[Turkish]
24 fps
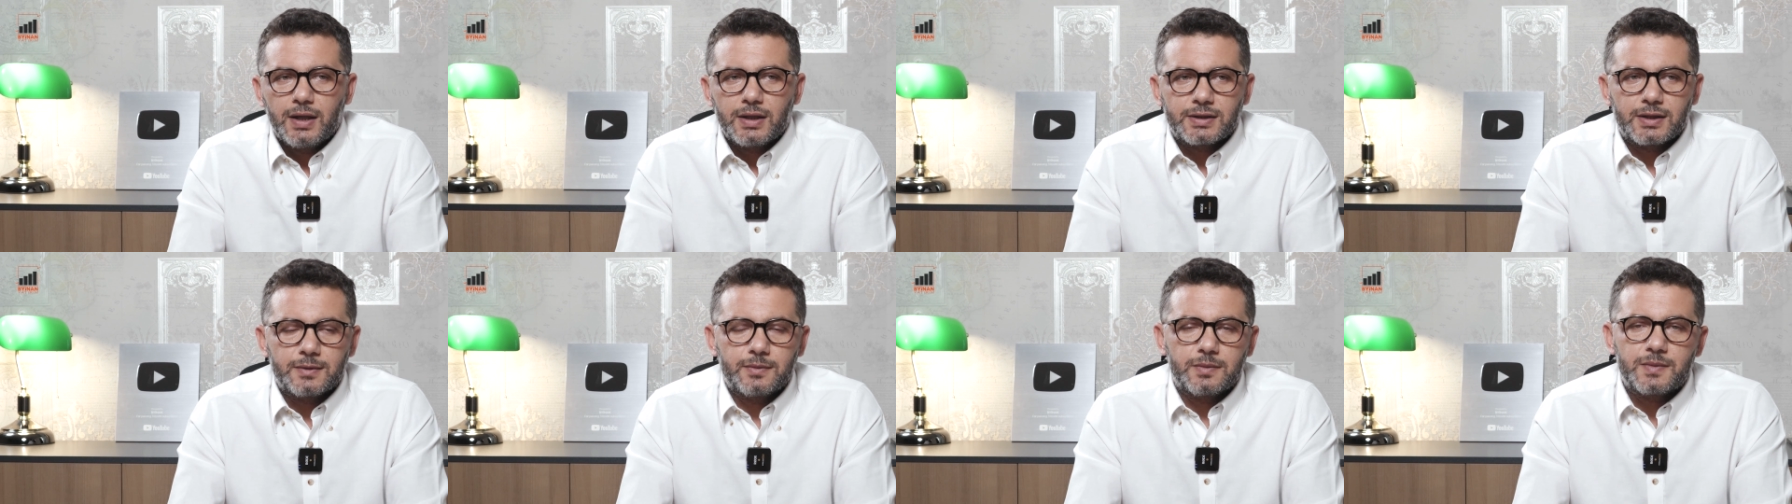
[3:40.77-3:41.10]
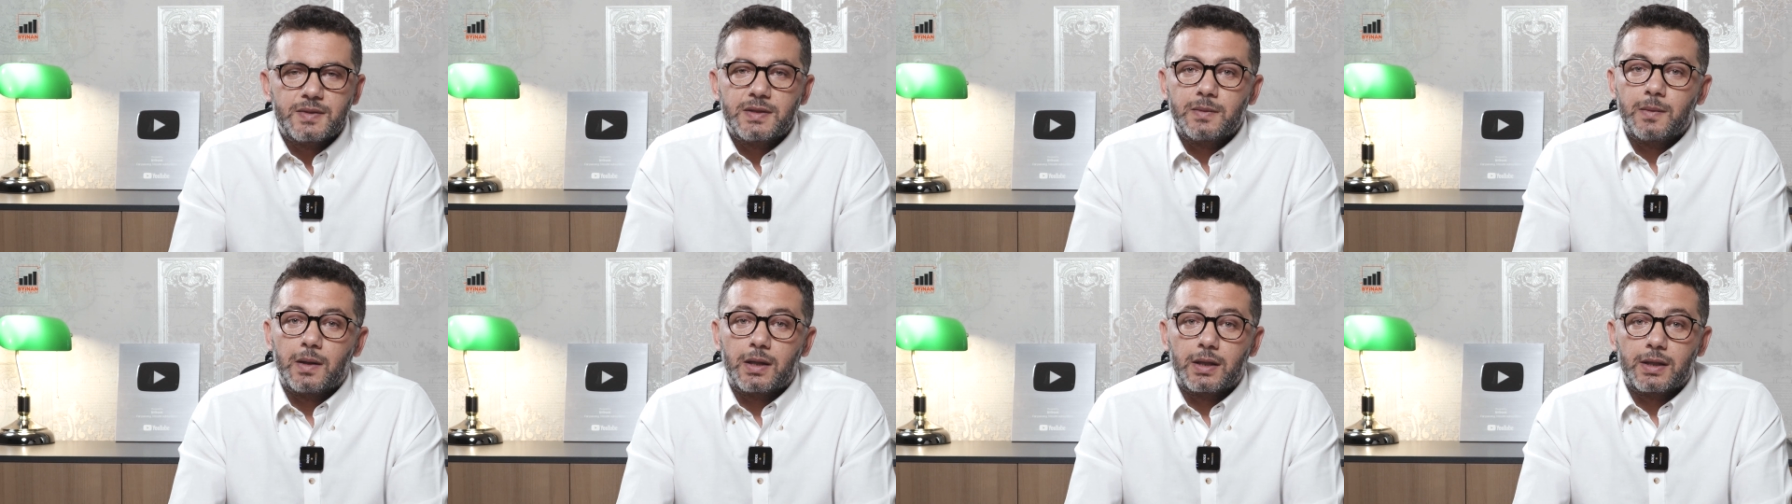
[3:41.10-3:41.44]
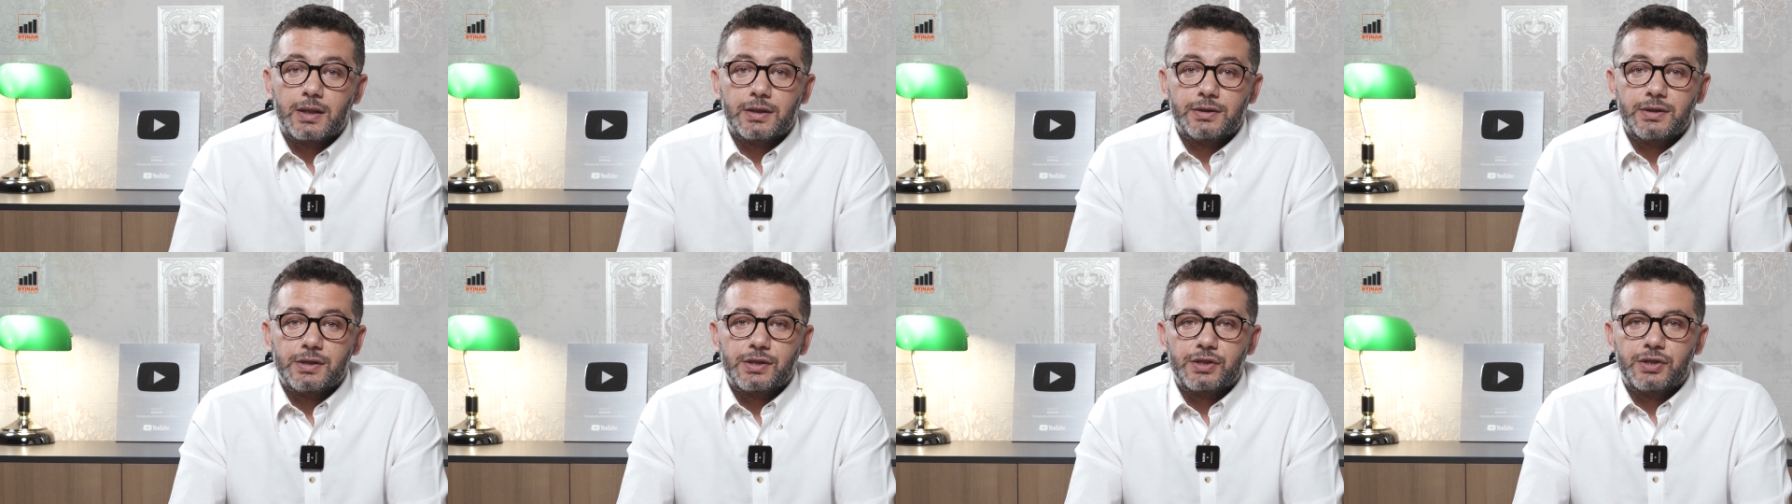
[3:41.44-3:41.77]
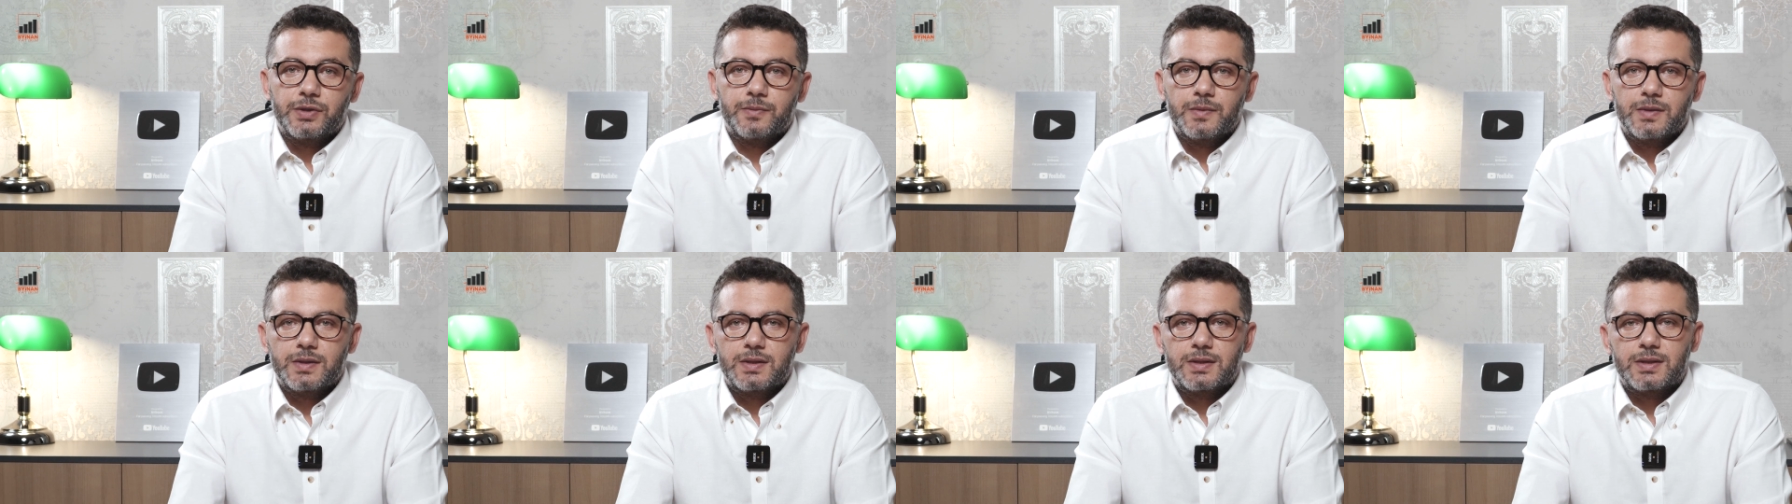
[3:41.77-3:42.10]
Tabii bizim
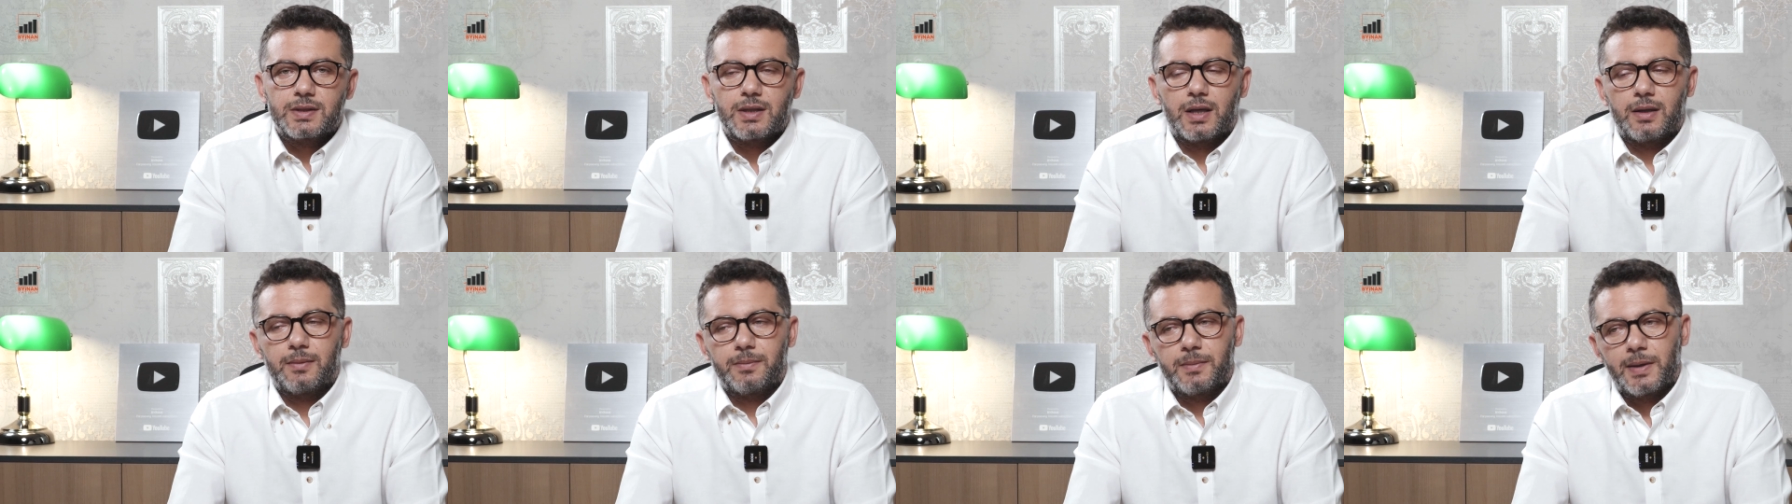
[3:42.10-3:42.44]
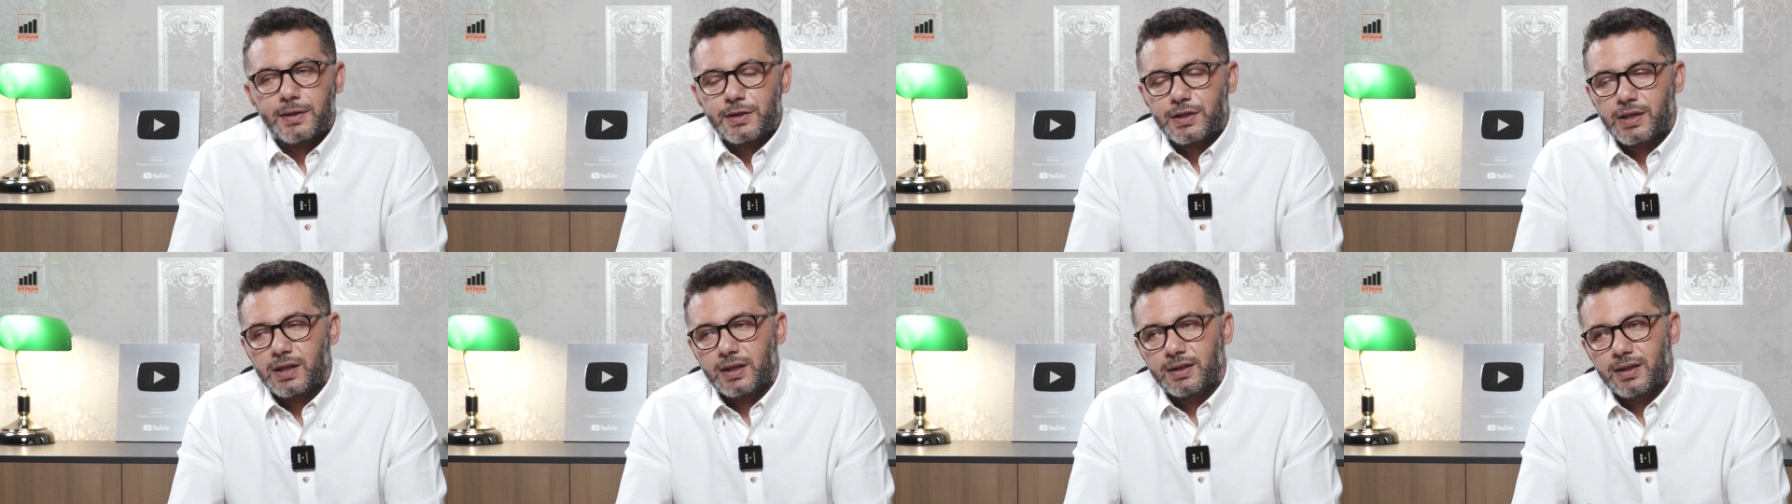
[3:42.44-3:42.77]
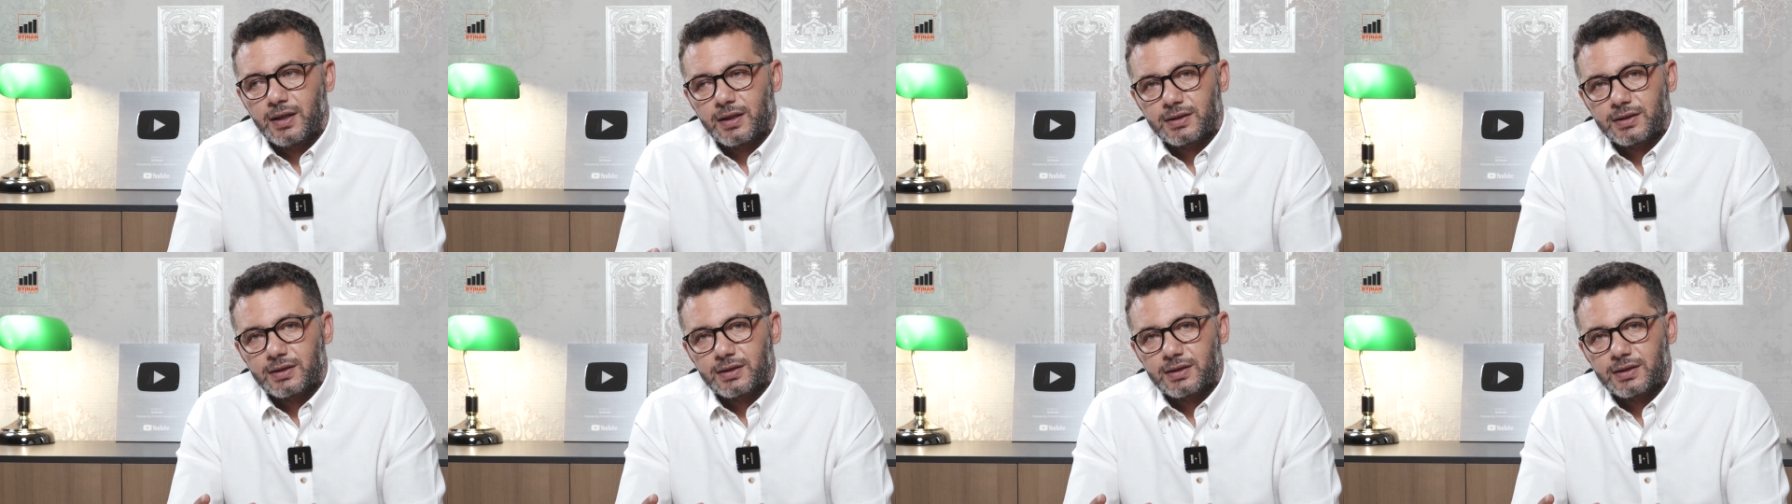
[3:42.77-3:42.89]
arkadaşımız başladı